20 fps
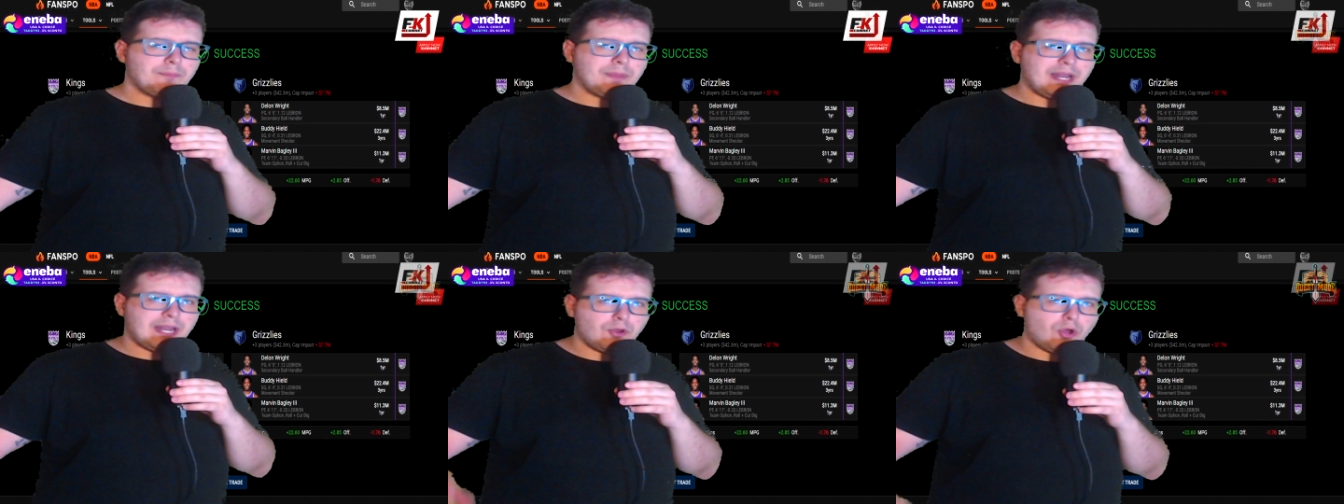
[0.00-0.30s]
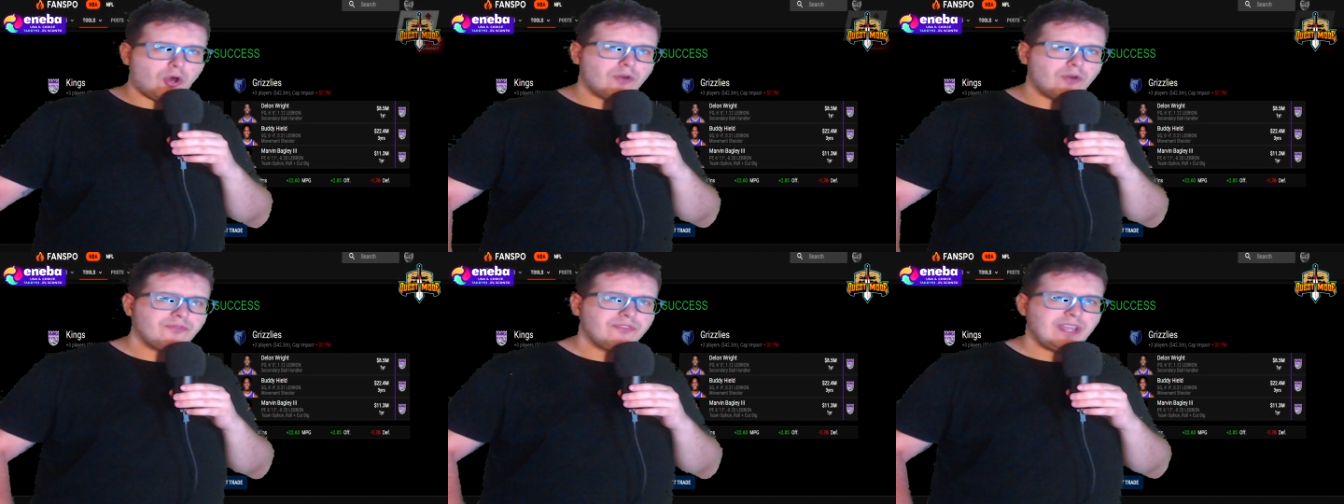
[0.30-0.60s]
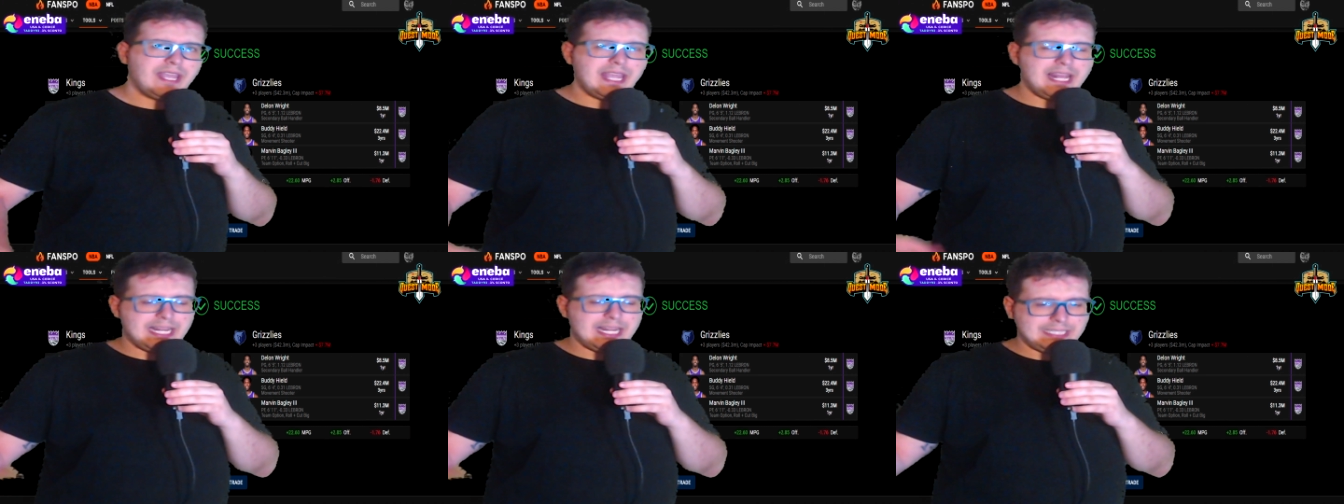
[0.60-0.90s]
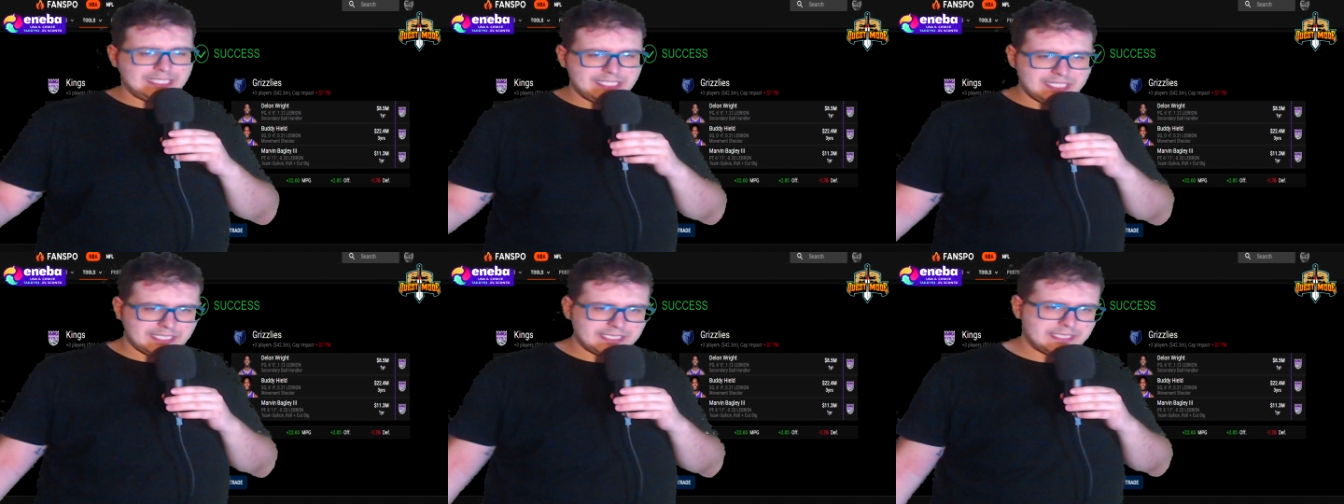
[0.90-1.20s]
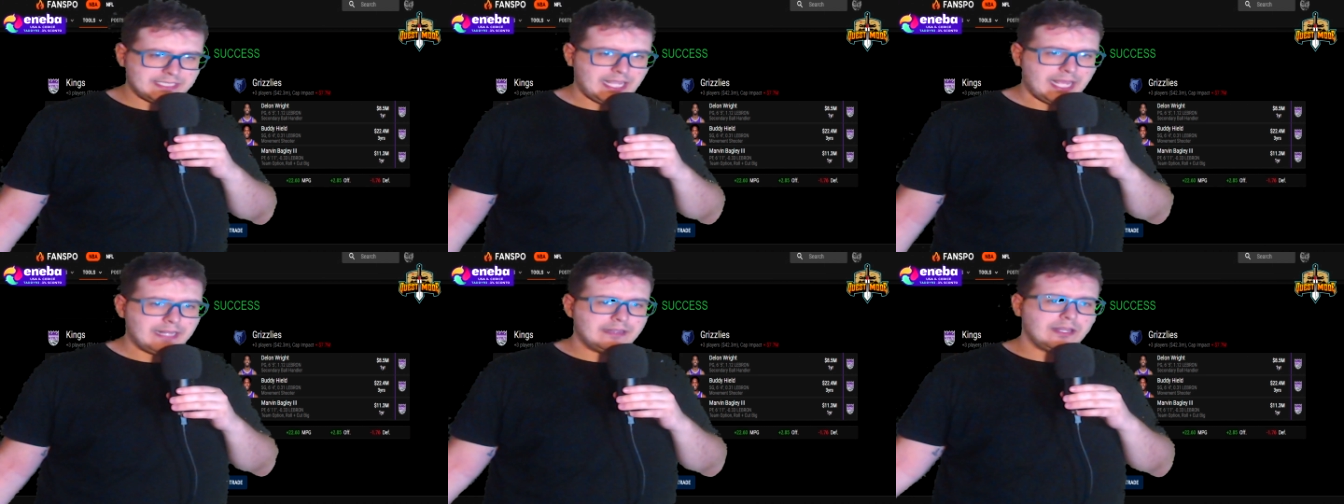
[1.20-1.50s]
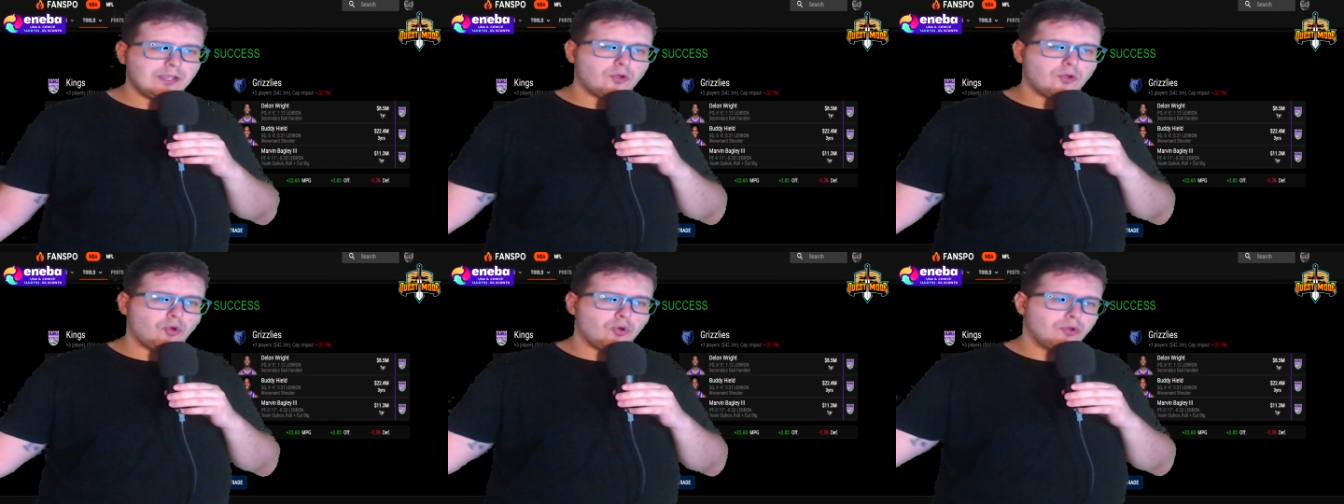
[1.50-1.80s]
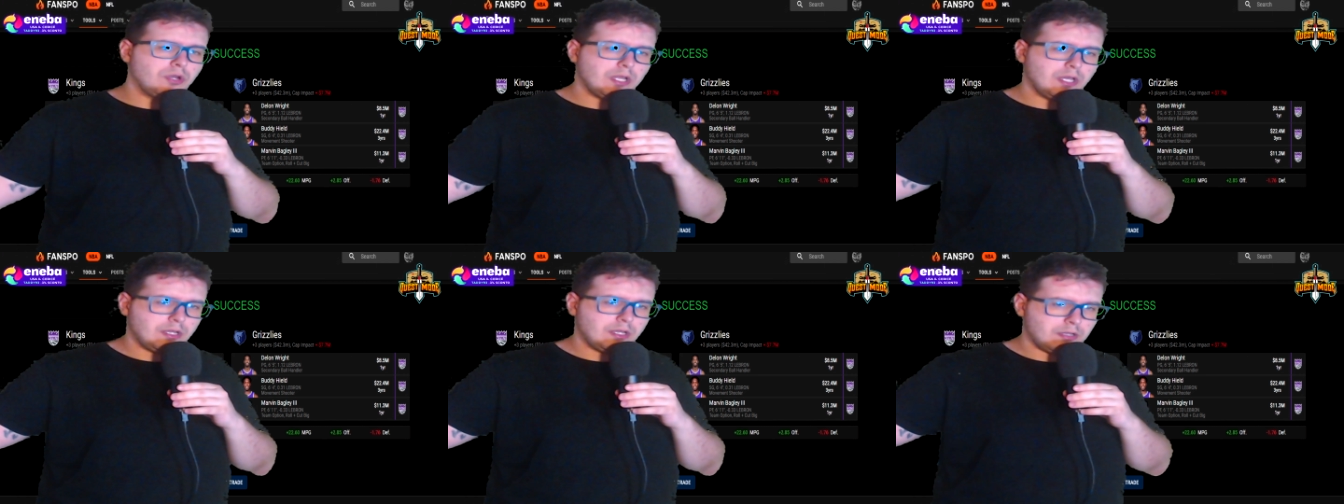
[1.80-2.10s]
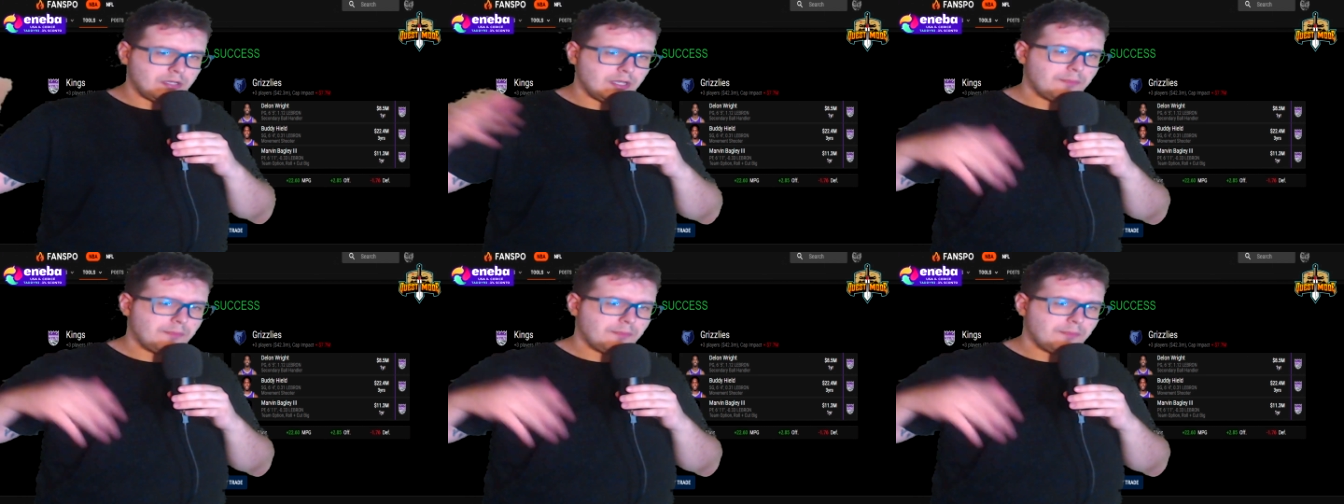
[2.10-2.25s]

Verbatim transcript: la 9 e la 17 con eh,